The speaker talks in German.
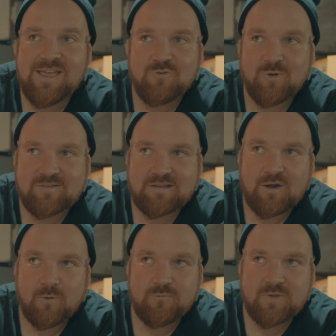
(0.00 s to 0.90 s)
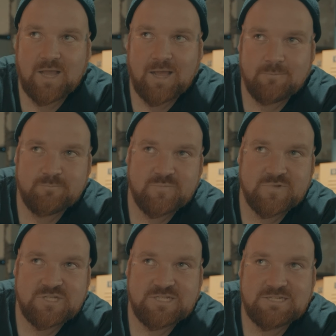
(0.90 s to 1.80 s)
du hast
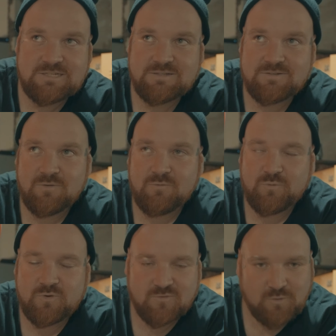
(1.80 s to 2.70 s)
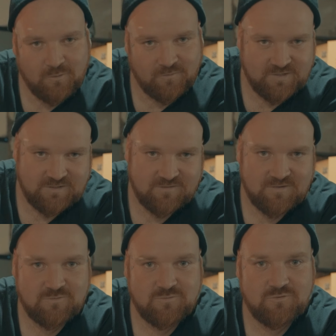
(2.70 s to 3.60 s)
Aufgaben, die für die Story wichtig
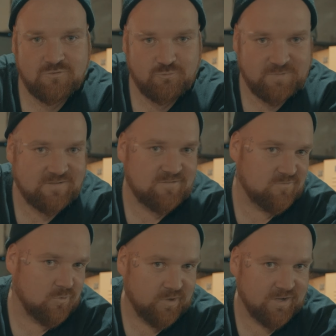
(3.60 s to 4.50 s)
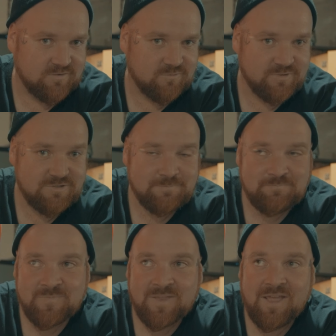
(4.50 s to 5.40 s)
sind und spielst die Story halt durch.
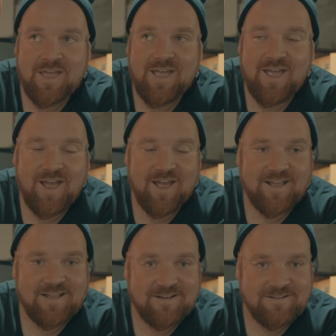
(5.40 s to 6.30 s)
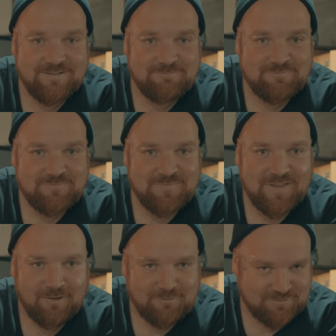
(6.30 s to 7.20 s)
Ähm,
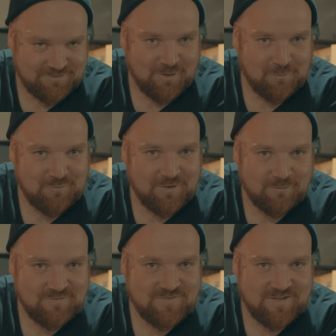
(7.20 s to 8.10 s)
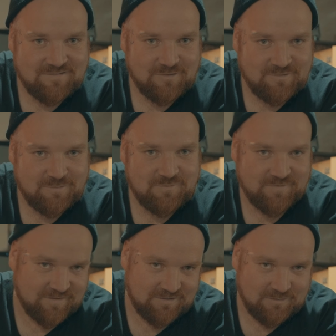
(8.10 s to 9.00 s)
ja, ich glaube, von außen sah das auch
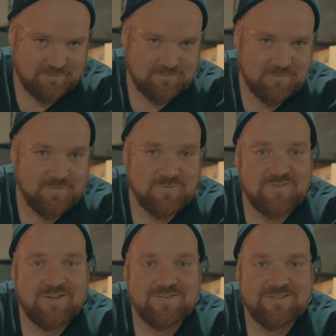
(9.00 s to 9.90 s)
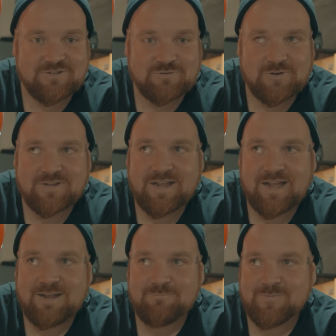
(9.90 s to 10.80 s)
ziemlich witzig aus, wie wir uns teilweise
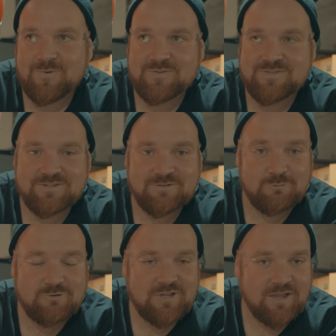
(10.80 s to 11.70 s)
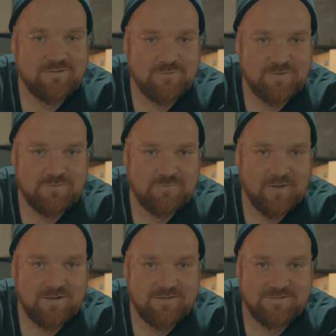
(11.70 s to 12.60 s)
erschrocken haben. Und äh, Uschi hat auf jeden
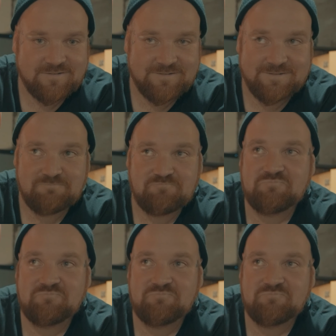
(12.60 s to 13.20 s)
Fall